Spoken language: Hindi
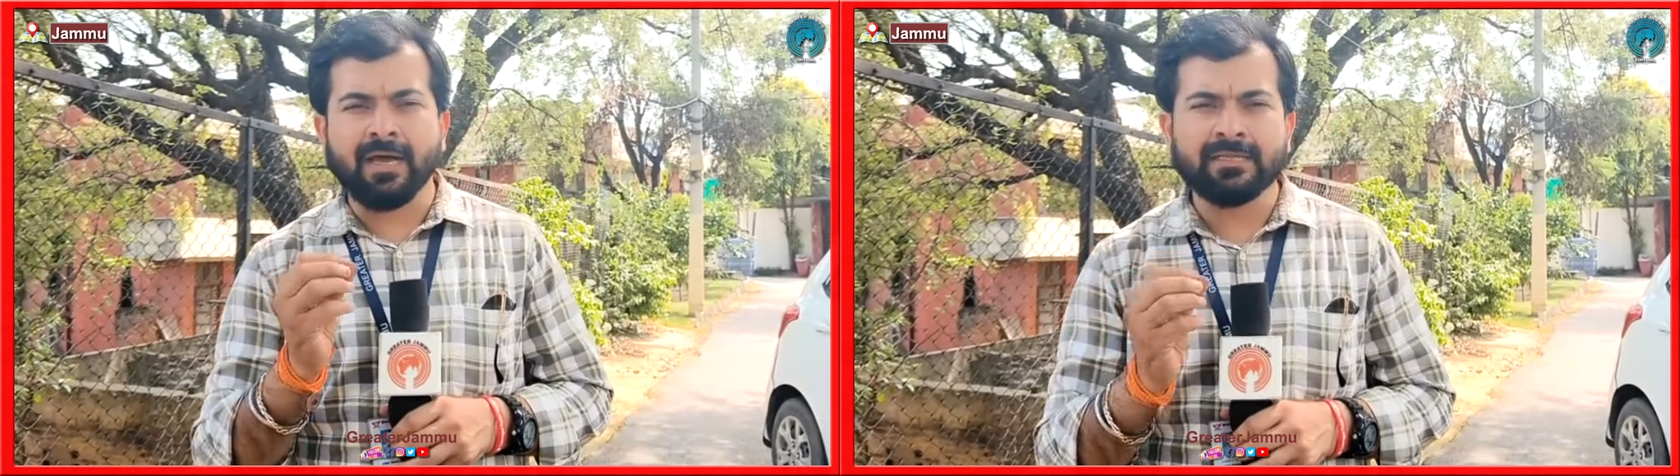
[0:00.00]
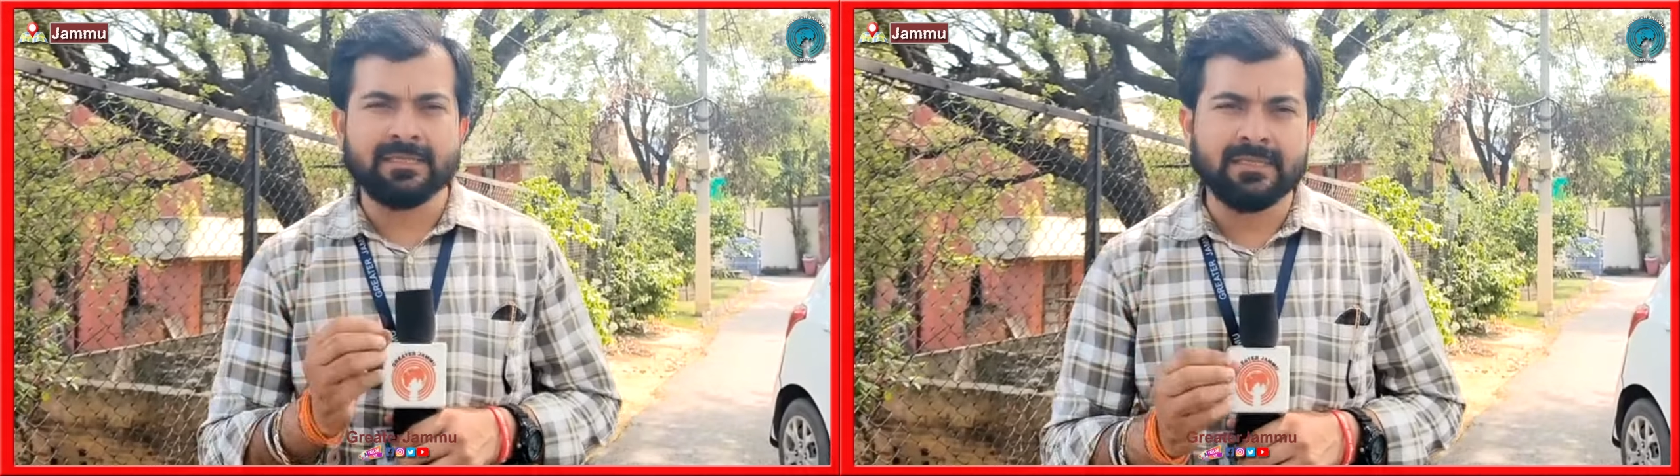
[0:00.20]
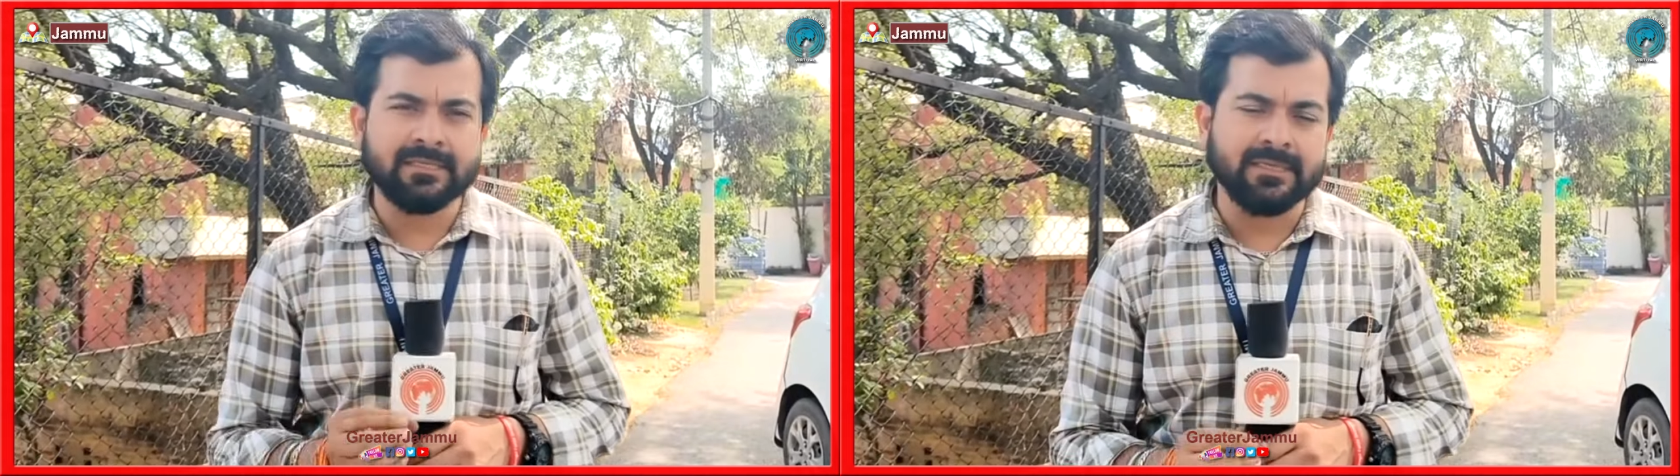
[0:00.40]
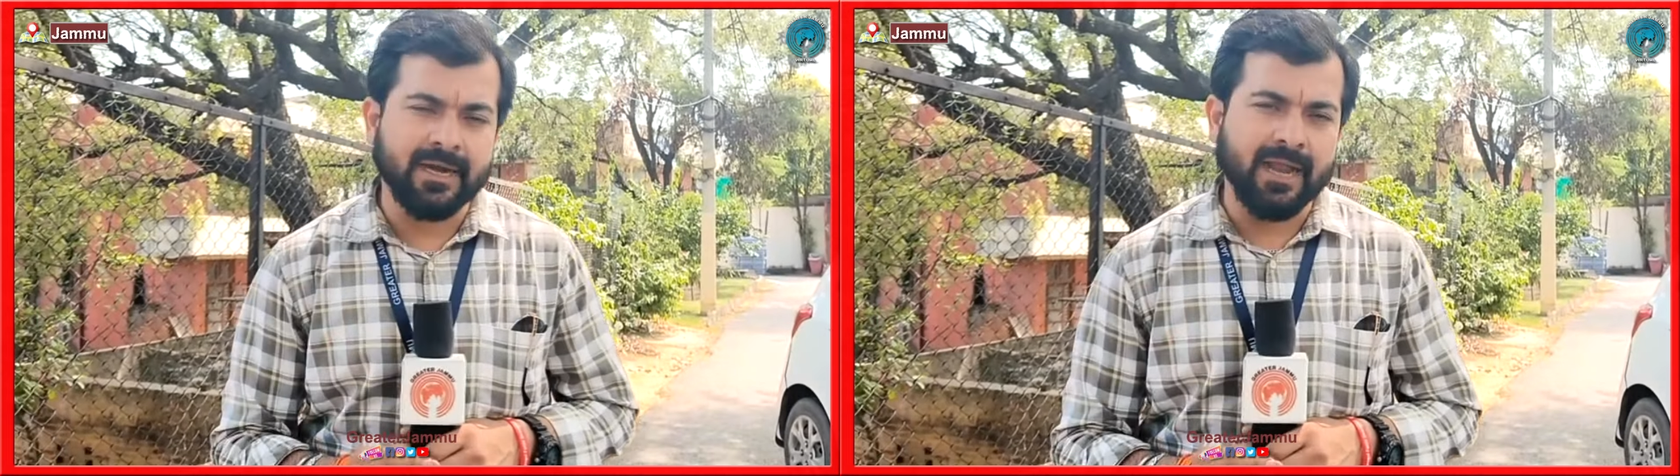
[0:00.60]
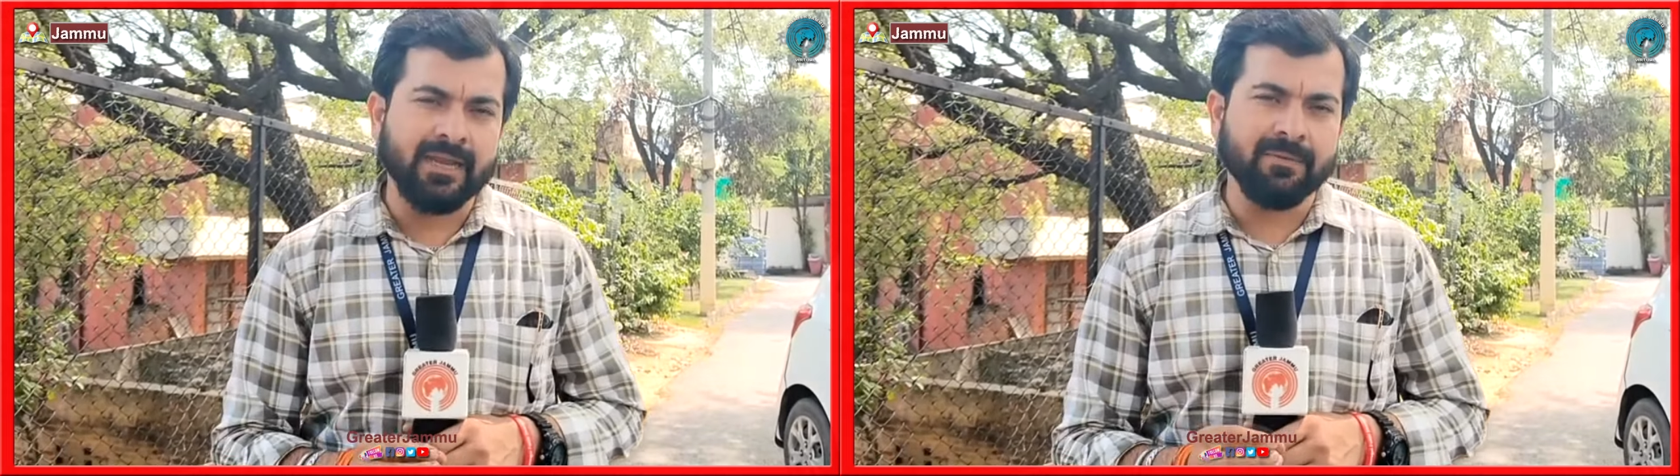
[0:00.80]
आज की इस
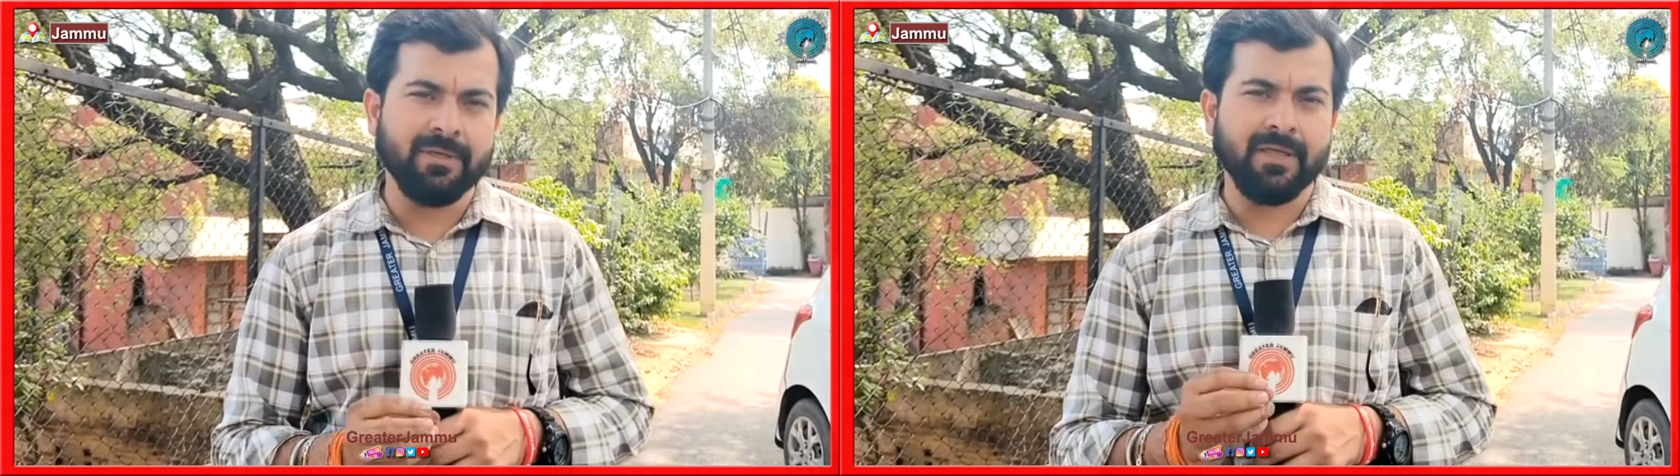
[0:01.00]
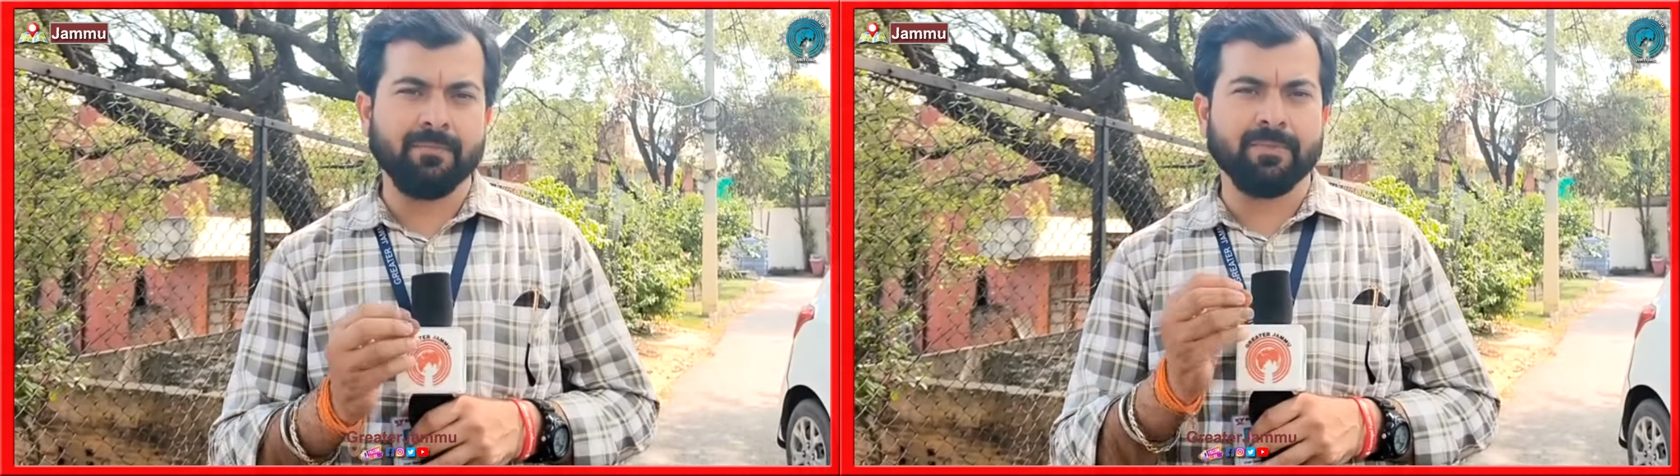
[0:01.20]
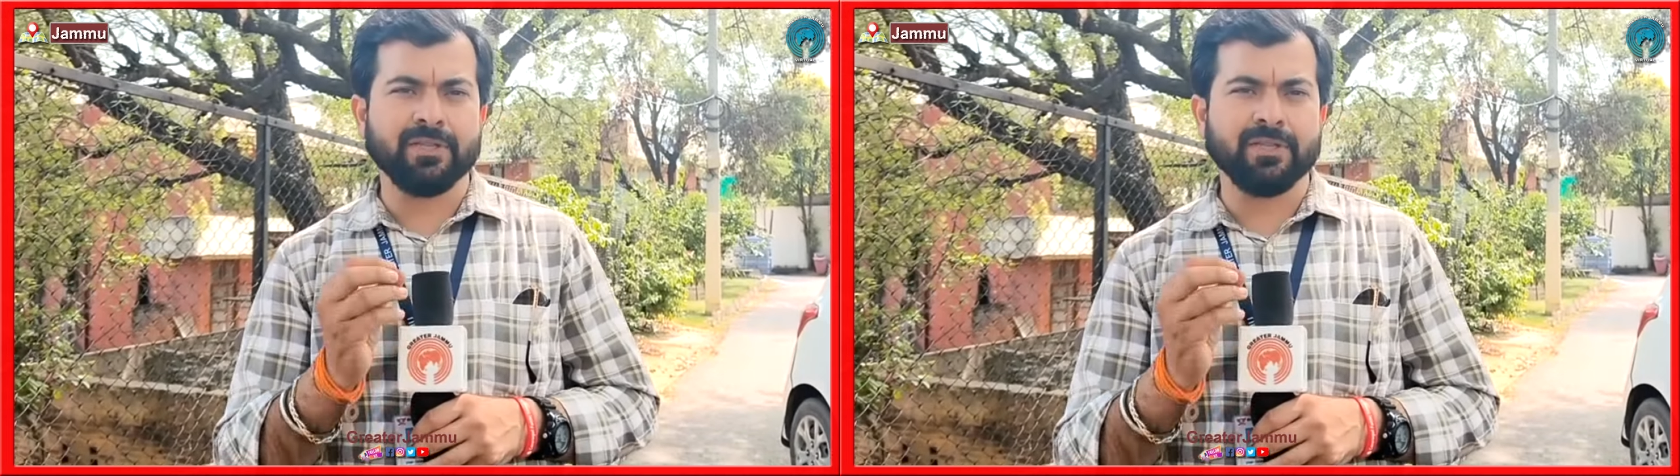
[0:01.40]
रैली में